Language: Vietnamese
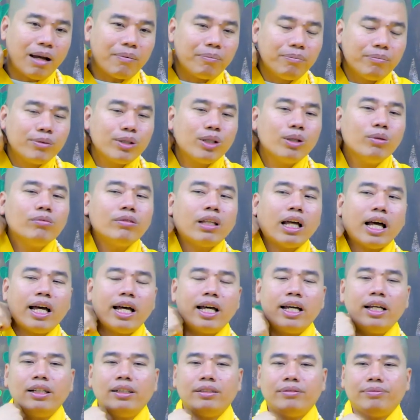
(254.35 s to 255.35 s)
Tâm chúng
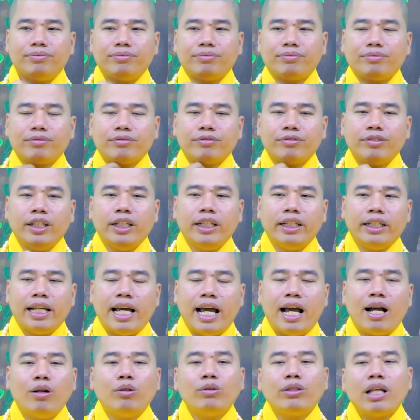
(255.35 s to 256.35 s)
ta phiền
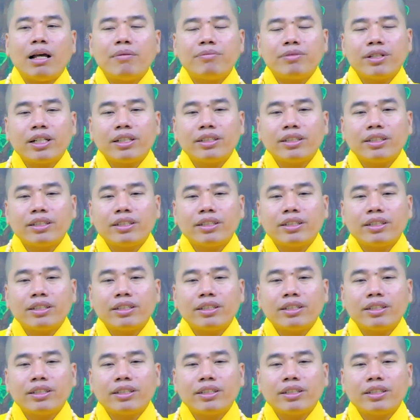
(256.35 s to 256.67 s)
não tham